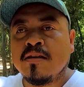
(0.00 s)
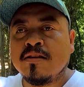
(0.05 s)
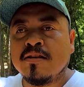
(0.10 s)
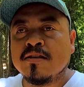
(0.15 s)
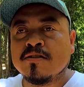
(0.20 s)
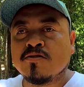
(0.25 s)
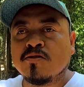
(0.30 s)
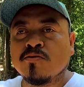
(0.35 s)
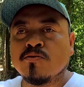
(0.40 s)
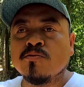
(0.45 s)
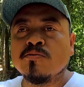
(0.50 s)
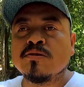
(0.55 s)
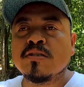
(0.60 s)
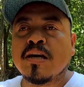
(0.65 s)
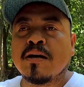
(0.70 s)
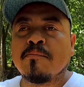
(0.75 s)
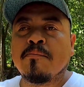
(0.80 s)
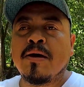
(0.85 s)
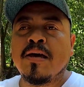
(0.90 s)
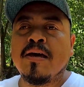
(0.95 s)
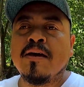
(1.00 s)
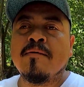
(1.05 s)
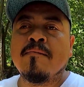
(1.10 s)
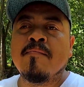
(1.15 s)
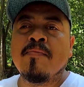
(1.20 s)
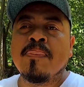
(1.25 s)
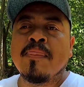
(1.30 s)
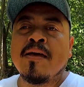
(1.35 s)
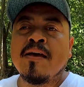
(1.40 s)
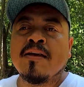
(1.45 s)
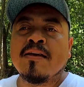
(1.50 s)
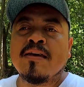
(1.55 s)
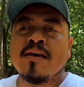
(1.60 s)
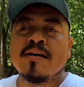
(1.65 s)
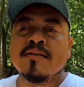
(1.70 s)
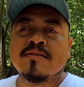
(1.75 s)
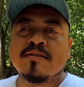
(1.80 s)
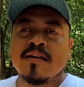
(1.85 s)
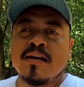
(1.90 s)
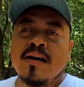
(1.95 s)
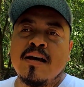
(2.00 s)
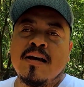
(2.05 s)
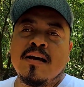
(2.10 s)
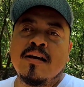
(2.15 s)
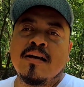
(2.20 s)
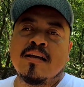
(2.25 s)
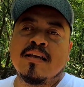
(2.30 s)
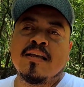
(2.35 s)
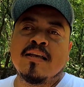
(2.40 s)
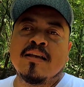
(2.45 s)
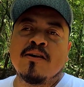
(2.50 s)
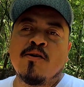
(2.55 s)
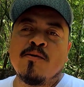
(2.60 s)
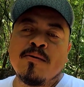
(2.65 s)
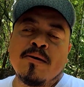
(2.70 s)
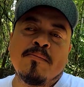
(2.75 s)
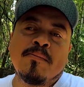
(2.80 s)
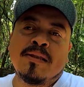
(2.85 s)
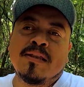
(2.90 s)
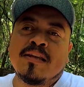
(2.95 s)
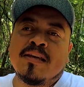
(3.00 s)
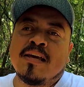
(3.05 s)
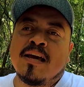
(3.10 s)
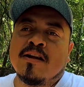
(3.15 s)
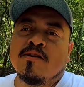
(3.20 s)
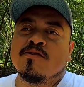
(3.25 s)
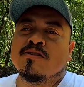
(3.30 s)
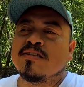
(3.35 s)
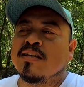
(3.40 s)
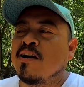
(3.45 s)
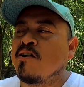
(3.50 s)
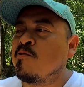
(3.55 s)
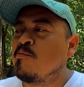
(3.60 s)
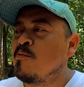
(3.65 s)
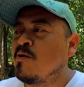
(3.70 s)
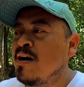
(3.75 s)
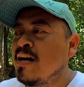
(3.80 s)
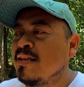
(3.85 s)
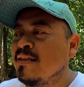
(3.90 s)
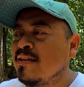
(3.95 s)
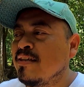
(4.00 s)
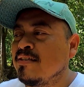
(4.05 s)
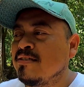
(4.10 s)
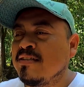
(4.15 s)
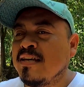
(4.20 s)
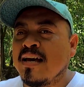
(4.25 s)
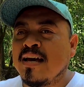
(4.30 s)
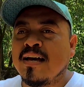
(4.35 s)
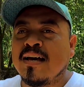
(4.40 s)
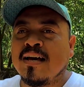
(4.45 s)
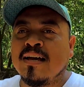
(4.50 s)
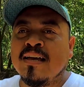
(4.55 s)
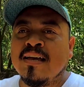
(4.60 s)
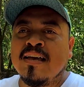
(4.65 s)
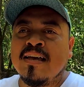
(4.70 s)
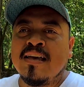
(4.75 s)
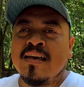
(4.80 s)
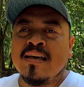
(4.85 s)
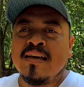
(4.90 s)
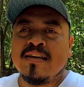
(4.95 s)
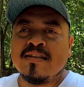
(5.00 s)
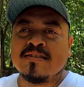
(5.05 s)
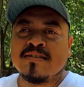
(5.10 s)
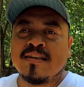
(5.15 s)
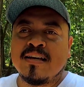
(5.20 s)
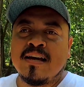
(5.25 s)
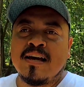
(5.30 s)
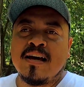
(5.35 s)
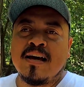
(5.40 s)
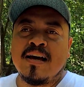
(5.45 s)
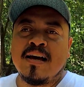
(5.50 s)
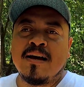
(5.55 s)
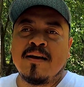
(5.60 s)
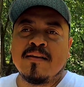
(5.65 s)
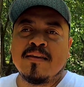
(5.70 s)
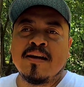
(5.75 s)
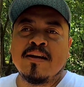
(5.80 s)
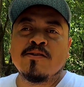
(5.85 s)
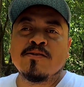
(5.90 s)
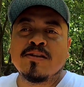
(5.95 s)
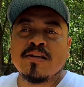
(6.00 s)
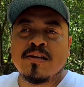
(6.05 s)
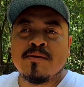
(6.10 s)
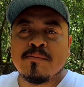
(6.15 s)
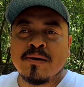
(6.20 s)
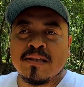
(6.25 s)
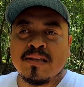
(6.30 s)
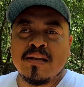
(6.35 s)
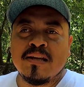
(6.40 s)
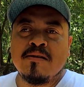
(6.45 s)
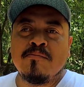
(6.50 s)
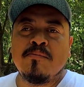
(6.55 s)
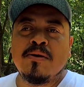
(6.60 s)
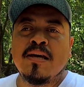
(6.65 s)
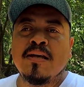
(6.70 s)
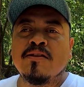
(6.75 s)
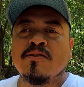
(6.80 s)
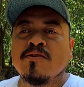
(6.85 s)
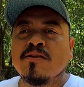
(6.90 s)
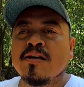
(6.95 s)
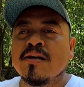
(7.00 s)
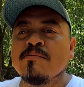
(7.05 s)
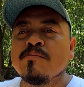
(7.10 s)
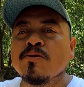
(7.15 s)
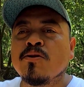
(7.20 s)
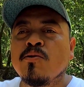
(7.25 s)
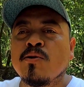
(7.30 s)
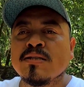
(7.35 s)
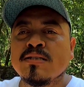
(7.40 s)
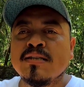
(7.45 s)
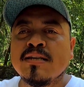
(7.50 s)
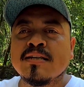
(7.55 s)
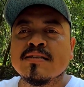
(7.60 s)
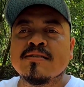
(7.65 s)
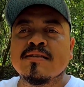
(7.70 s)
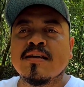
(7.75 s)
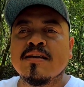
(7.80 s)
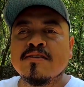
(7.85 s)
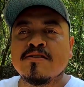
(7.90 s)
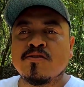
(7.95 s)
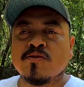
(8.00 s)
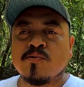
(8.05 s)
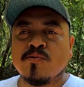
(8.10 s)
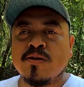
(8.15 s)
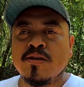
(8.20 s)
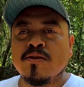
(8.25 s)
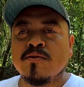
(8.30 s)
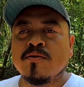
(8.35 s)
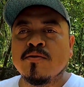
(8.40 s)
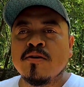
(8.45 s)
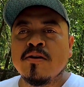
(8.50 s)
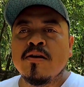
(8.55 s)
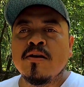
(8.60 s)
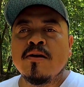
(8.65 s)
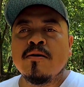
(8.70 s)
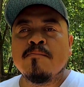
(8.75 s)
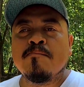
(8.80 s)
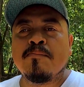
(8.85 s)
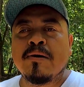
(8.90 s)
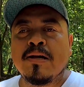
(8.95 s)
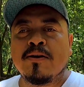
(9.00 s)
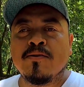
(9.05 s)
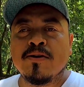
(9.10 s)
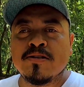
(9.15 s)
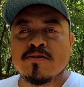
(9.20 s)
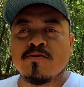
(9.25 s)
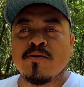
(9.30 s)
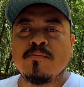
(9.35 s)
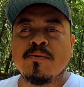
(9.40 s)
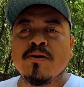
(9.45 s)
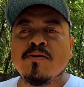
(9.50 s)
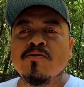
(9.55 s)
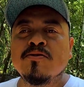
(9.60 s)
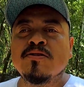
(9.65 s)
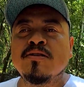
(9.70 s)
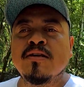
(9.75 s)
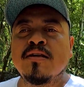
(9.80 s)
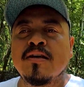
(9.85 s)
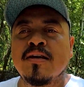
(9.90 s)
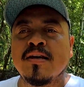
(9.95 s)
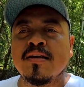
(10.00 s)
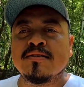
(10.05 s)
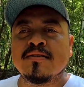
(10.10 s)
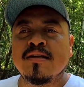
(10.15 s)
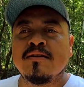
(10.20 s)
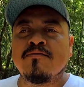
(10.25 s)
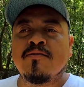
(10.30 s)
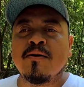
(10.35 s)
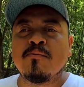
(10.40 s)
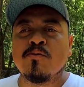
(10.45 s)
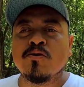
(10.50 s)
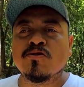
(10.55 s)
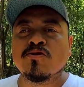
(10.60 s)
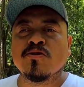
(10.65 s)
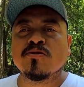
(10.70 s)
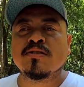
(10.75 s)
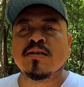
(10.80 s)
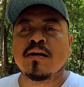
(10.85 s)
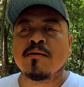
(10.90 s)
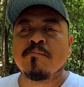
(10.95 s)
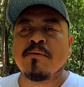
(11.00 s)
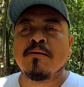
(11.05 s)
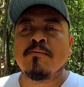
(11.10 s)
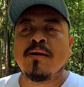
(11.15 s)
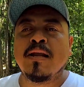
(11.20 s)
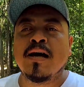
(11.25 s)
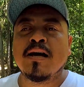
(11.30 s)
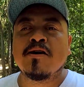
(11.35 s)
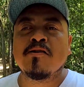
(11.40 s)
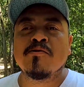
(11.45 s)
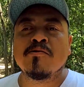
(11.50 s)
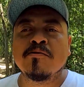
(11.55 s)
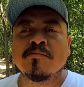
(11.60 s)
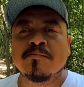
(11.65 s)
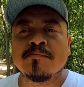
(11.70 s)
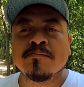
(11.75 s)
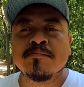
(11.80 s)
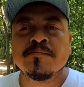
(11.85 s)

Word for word: y esto es un SAC B, ya está, obviamente ya no está como antes, ya está, ya no tiene mantenimiento, digámoslo así, que está destruido. Pero esto, amigos, es el famoso SAC B blanco.